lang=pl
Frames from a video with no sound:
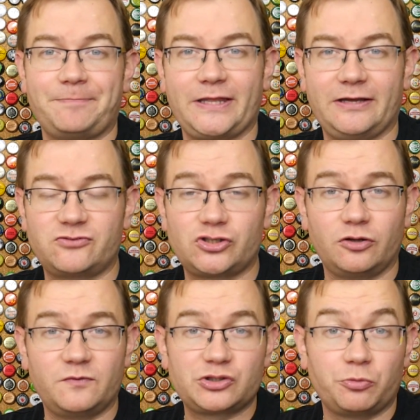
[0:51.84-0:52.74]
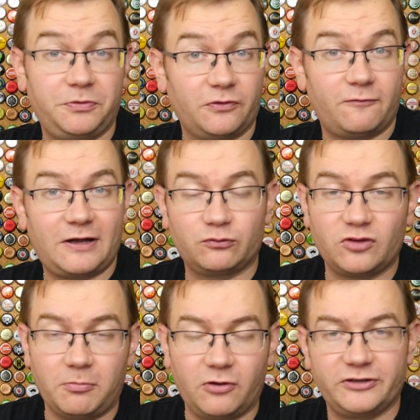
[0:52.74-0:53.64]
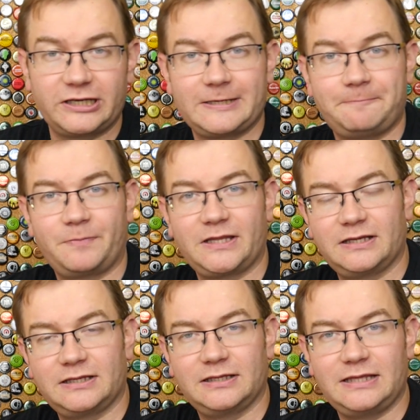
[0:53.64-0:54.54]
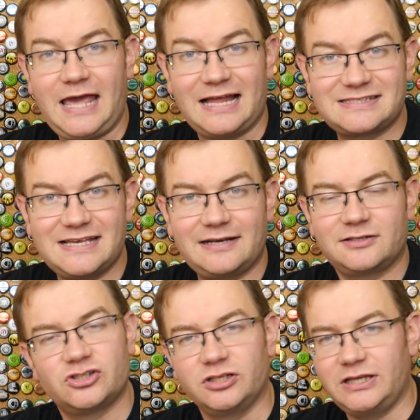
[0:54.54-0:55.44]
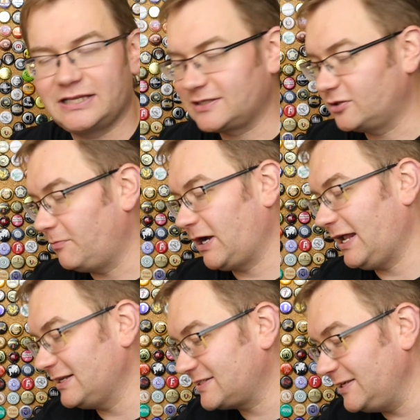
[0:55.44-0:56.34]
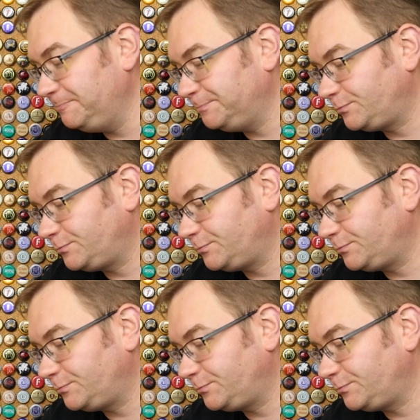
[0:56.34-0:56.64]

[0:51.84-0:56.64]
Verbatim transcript: e, w środowisku piwowarów domowych mm, e, Jacer, czyli Jacek Domagalski.